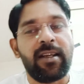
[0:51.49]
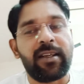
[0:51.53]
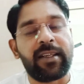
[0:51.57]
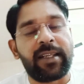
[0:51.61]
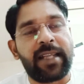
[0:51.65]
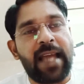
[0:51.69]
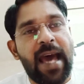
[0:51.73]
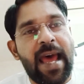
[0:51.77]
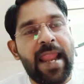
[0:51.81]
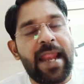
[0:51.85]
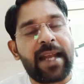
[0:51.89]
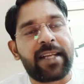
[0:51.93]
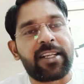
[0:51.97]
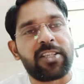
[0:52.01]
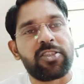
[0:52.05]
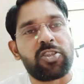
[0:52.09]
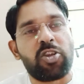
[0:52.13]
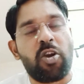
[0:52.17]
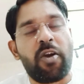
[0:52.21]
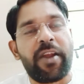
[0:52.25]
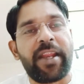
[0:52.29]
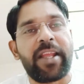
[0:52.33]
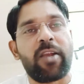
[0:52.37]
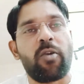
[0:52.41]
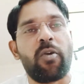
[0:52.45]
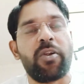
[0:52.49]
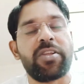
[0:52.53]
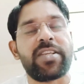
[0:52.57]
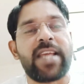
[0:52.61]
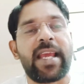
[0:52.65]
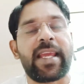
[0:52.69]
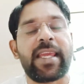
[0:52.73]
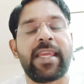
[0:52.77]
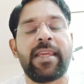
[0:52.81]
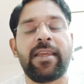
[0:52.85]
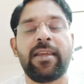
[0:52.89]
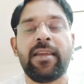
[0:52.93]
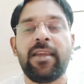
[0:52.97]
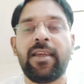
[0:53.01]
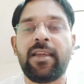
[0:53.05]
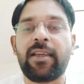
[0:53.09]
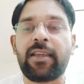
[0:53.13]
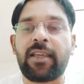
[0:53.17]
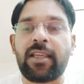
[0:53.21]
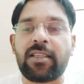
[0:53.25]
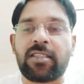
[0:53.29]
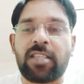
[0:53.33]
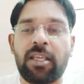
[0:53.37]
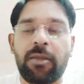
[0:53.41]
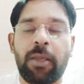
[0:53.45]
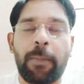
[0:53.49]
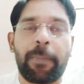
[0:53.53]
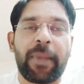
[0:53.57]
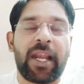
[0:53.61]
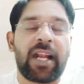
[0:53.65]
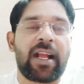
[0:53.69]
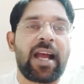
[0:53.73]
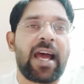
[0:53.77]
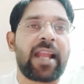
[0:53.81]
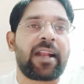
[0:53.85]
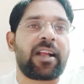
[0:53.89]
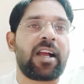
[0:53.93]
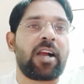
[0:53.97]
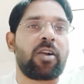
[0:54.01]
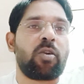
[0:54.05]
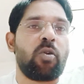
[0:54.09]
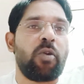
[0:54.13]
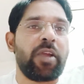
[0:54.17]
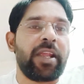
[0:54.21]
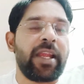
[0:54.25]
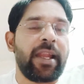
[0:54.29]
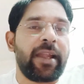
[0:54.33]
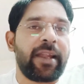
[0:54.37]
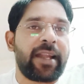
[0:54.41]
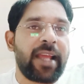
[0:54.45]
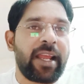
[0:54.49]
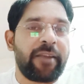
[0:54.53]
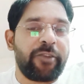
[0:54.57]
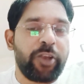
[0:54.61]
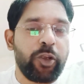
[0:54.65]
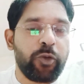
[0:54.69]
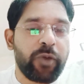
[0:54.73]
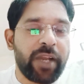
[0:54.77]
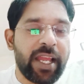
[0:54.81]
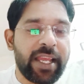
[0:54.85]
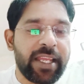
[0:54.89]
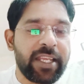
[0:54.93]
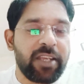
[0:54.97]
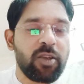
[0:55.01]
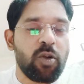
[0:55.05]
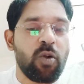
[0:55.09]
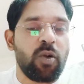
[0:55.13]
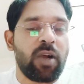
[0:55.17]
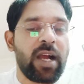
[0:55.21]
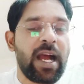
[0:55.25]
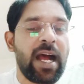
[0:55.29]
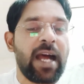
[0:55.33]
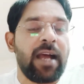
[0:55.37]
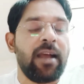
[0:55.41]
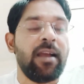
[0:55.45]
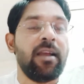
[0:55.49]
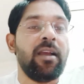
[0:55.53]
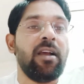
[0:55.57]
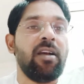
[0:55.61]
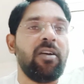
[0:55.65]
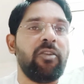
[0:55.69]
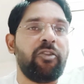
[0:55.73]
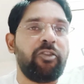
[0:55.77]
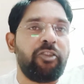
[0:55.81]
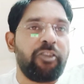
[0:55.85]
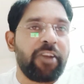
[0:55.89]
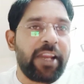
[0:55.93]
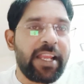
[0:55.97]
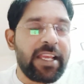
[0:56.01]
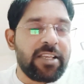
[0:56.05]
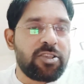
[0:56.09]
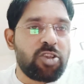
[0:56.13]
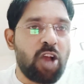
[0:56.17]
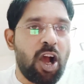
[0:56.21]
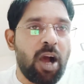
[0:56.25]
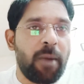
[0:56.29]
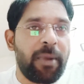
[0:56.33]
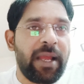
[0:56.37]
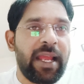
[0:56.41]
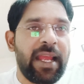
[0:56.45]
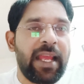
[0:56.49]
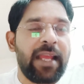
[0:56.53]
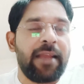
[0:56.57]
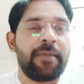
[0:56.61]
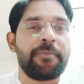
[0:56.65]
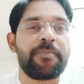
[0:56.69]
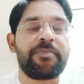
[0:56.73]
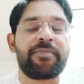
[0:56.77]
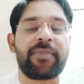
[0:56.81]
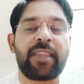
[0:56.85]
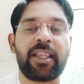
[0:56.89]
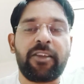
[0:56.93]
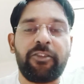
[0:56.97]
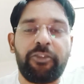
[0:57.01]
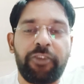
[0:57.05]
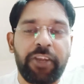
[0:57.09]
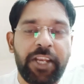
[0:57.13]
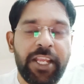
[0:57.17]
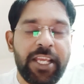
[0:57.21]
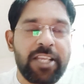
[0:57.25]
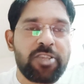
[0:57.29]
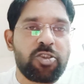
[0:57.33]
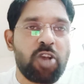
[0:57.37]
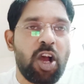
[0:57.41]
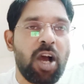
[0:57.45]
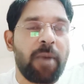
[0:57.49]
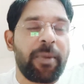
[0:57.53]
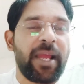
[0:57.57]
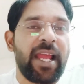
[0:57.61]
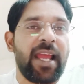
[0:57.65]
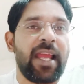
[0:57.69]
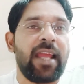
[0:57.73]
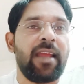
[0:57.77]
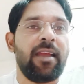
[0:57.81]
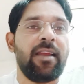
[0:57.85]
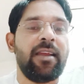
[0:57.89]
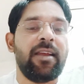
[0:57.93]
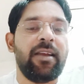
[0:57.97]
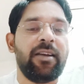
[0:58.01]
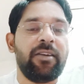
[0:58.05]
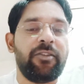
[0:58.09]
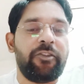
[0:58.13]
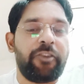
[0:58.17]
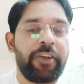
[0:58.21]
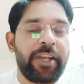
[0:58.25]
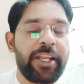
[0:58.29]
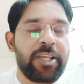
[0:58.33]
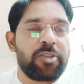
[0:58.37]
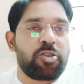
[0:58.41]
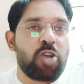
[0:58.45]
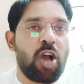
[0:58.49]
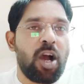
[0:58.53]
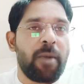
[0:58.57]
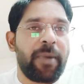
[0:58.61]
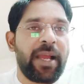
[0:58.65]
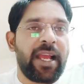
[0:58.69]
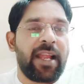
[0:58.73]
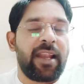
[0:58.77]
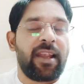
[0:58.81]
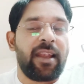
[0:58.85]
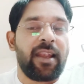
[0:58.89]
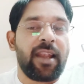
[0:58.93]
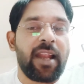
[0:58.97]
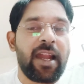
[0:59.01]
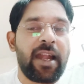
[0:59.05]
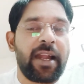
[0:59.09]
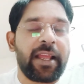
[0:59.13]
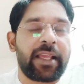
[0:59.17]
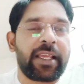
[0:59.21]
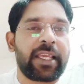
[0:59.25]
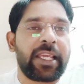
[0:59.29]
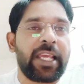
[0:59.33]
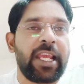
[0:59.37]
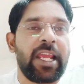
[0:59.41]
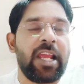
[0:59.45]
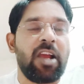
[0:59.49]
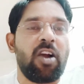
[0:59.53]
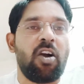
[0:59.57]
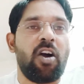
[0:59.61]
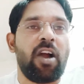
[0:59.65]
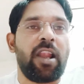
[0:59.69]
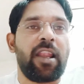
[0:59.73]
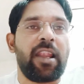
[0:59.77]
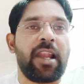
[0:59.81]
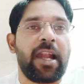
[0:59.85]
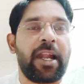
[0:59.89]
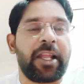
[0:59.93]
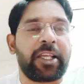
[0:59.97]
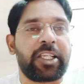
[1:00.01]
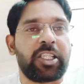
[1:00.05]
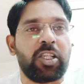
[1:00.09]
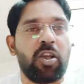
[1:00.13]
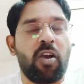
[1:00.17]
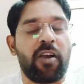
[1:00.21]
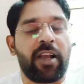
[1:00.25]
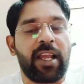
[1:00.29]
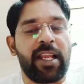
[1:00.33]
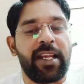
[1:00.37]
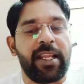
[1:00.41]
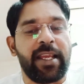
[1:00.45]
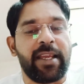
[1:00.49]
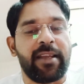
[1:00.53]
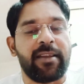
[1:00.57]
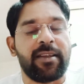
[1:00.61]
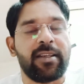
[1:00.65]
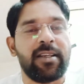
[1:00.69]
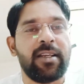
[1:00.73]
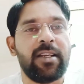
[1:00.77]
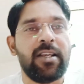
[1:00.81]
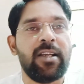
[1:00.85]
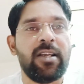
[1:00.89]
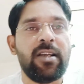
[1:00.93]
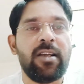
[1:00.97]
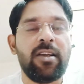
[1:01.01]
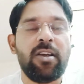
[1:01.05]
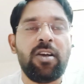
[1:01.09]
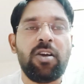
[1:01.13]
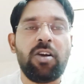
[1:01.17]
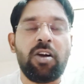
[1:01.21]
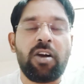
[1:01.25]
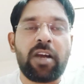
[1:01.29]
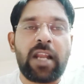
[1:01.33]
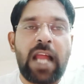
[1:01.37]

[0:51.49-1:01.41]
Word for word: डायरेक्ट ज्वाइनिंग हो जाएगी किसी भी प्रकार का कोई इंटरव्यू नहीं होगा फ्री जॉब है फ्री जॉब है फ्री जॉब है लड़के और लड़कियों के लिए और